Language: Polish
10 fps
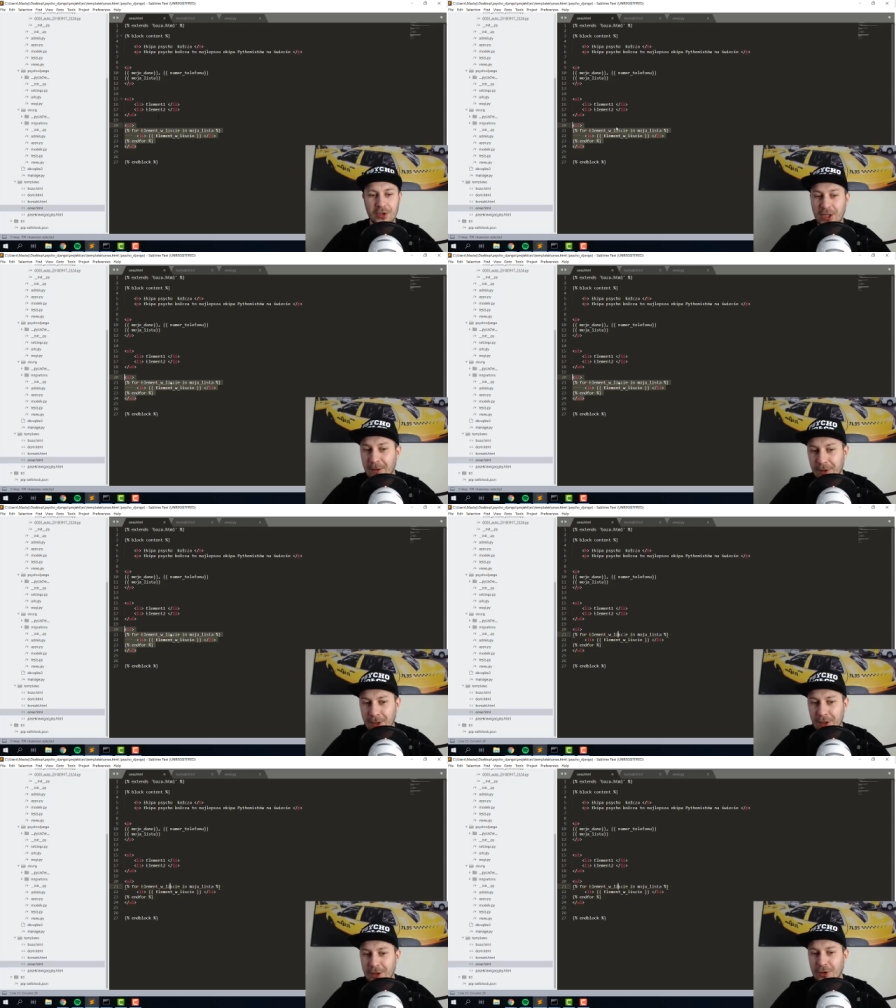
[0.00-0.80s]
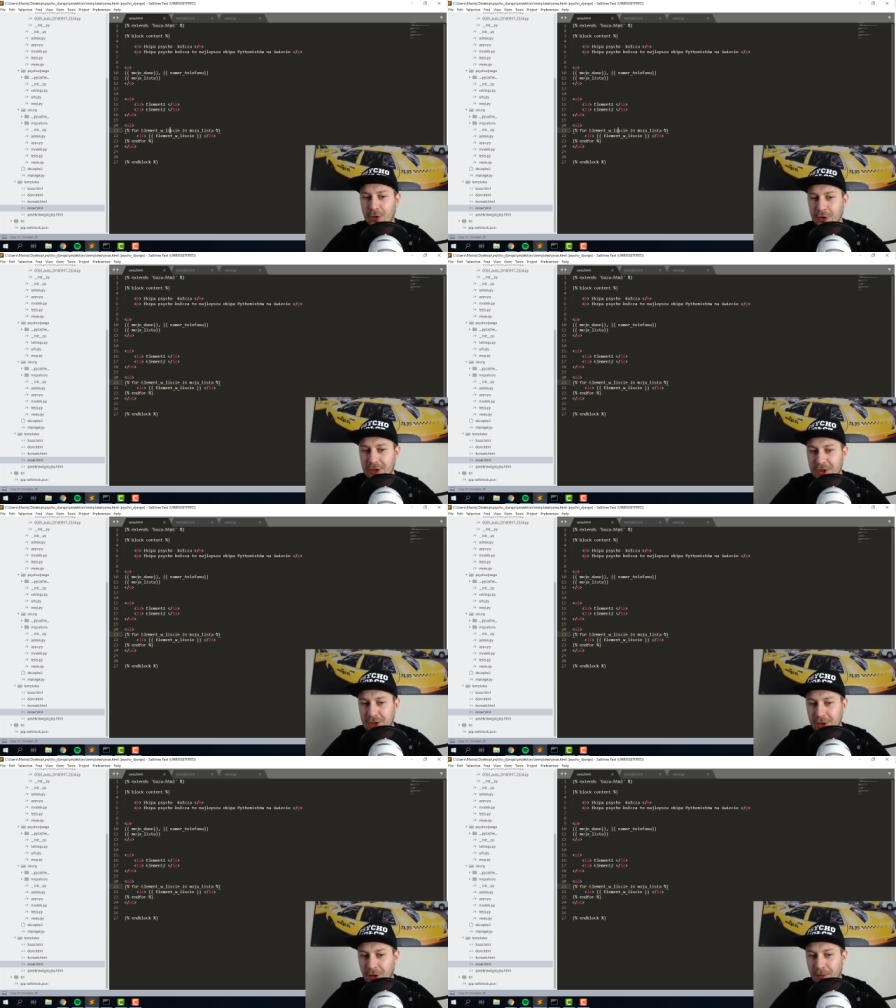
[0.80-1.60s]
żeby dostać
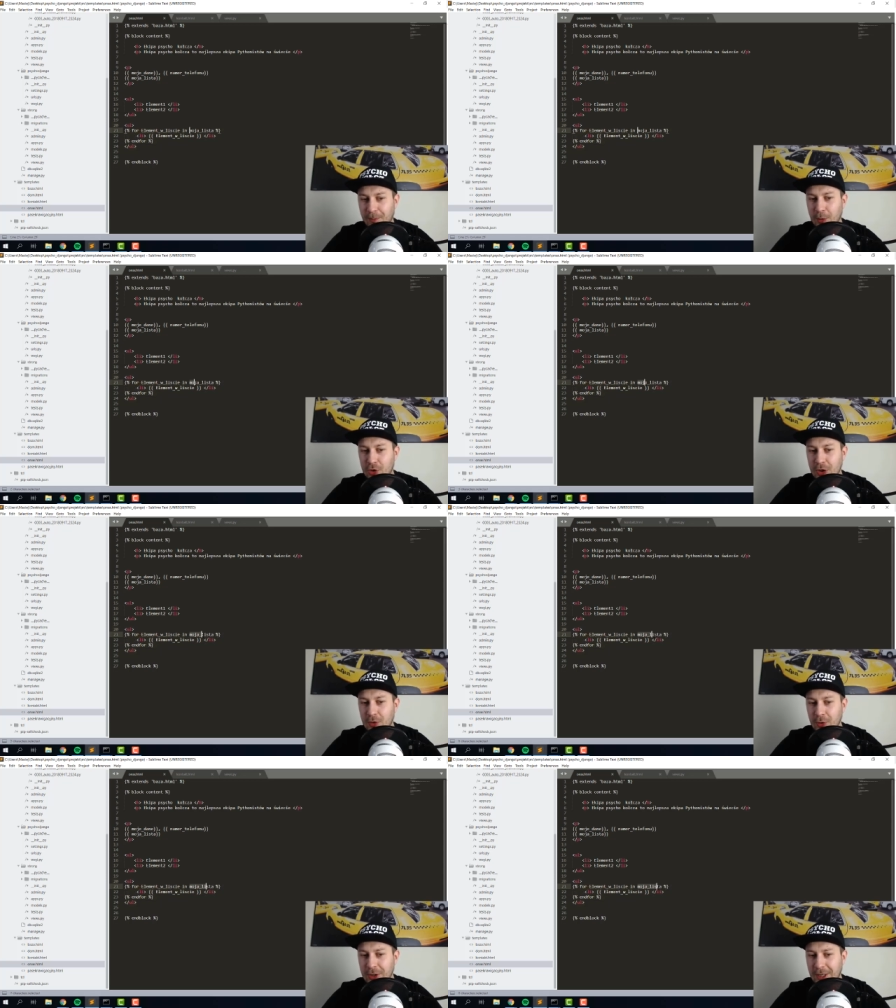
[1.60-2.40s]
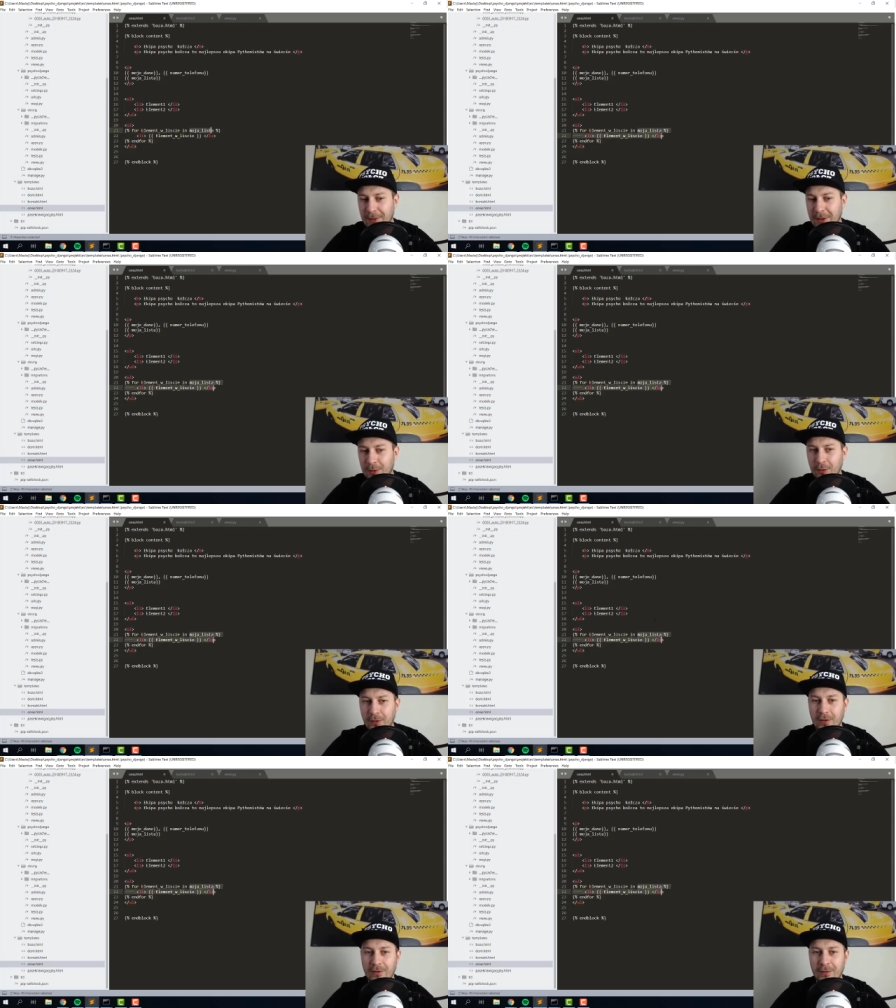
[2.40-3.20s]
się do poszczególnych
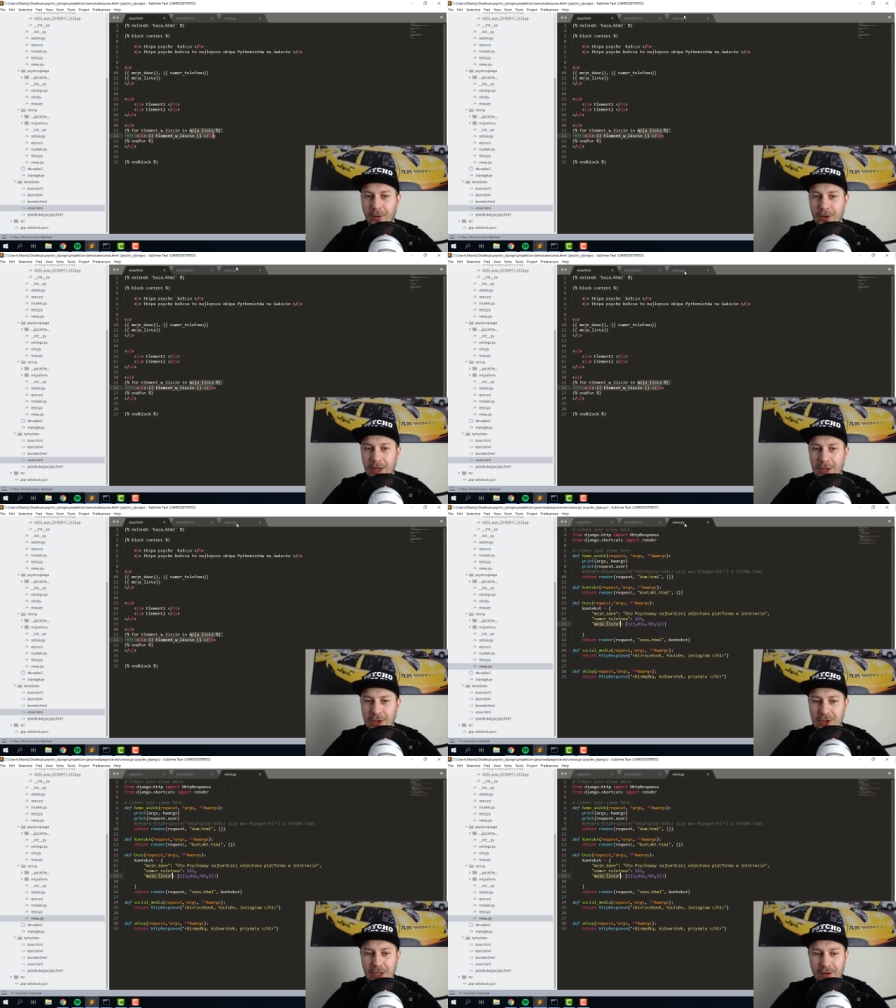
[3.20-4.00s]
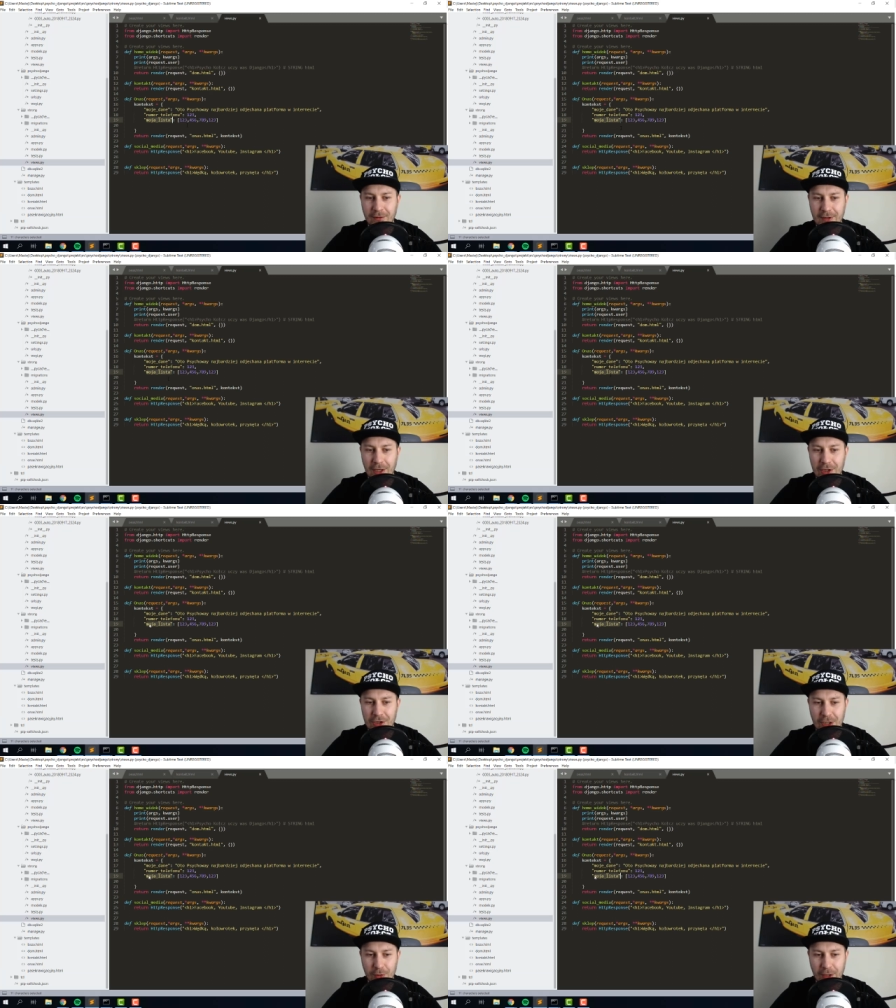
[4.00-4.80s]
elementów w mojej liście. W tej
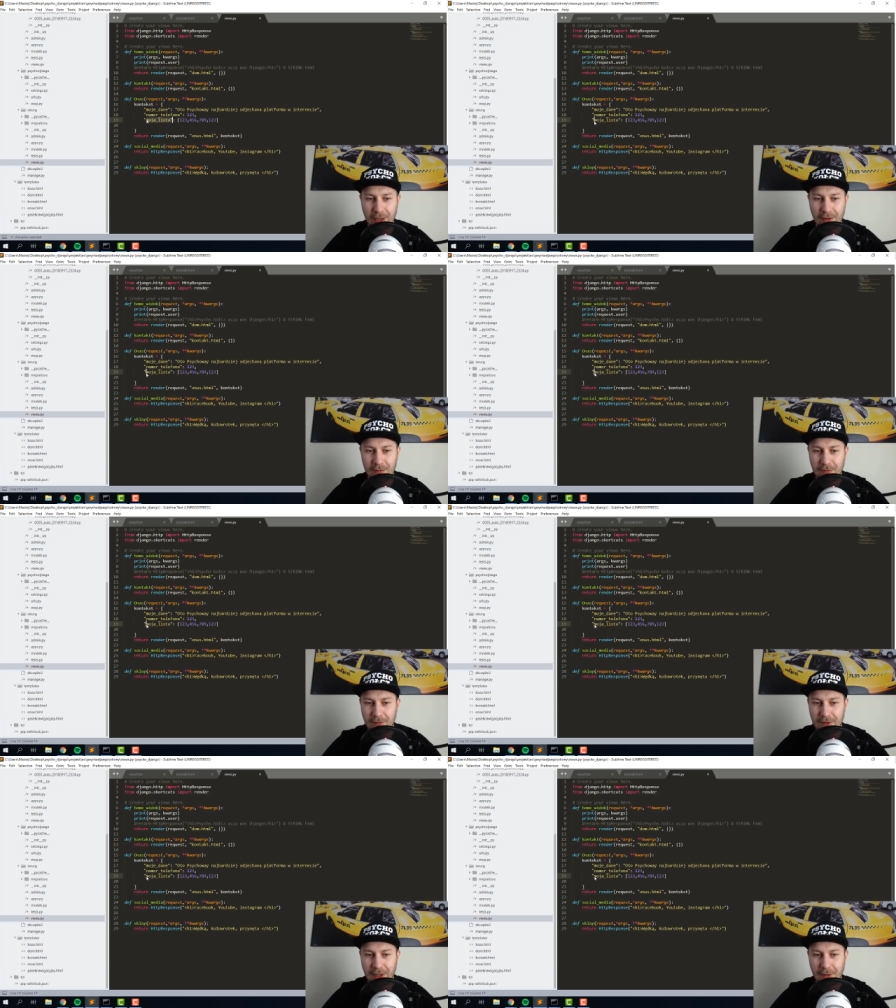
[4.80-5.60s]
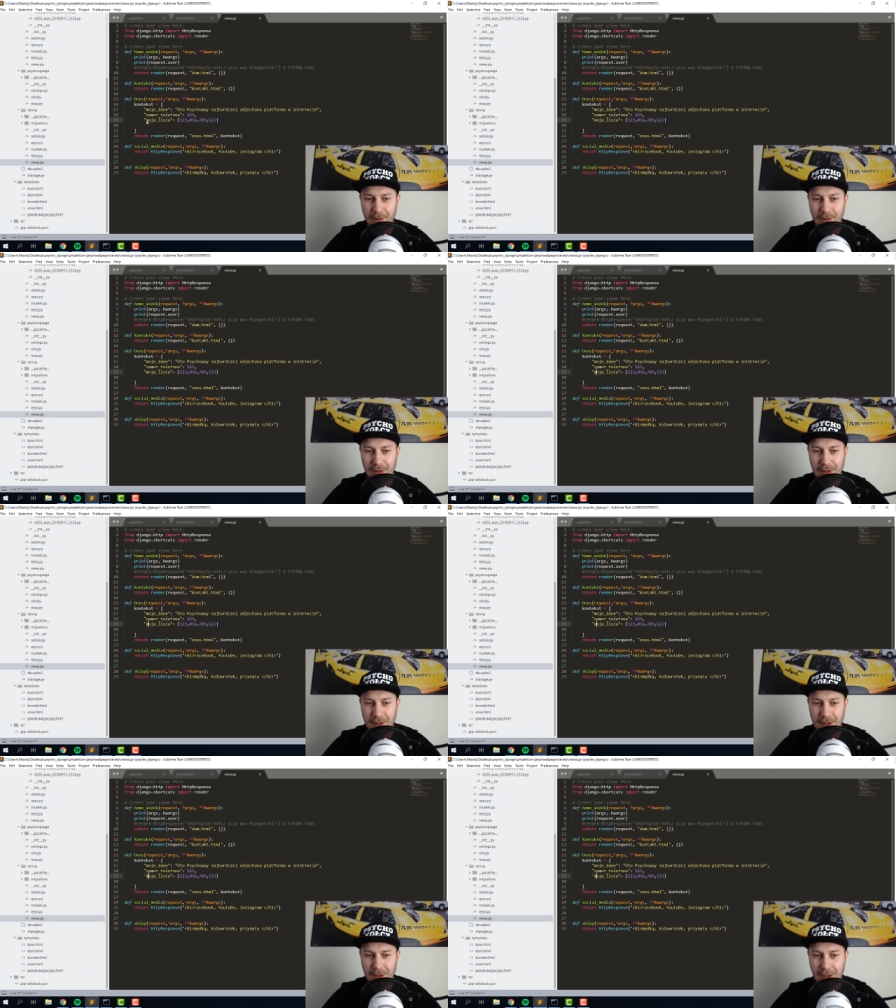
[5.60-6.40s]
liście, tutaj. W tej.
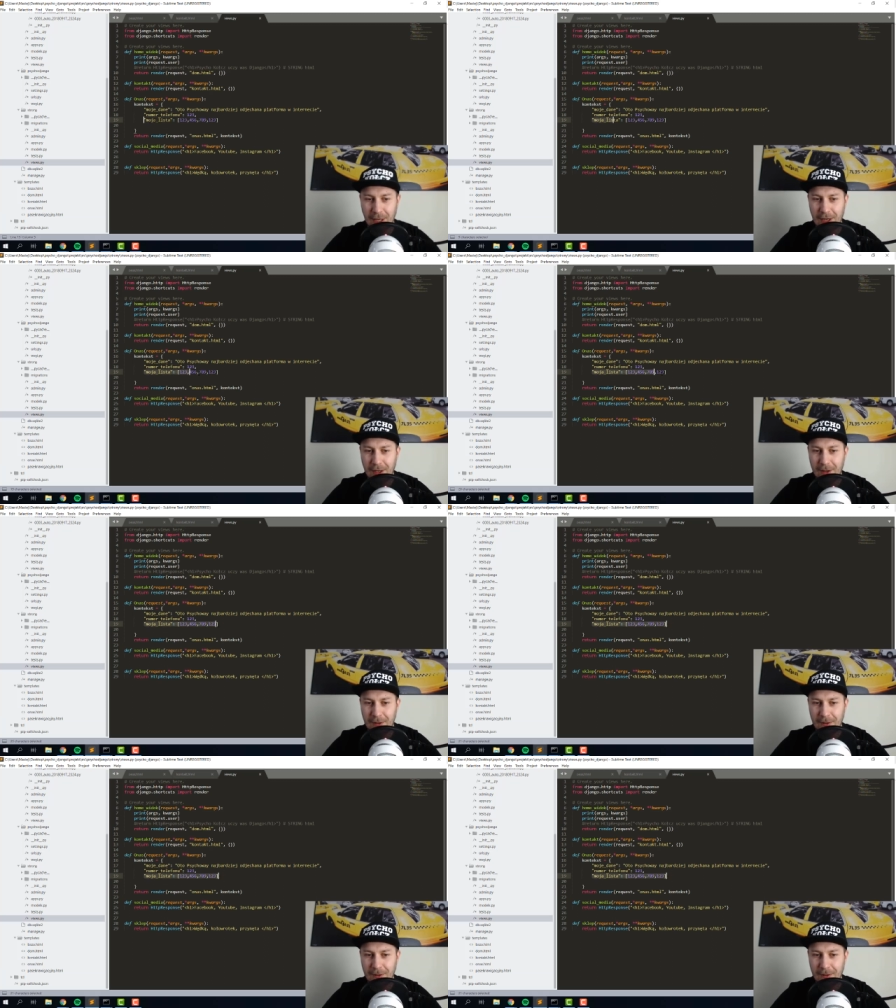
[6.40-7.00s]
Tak?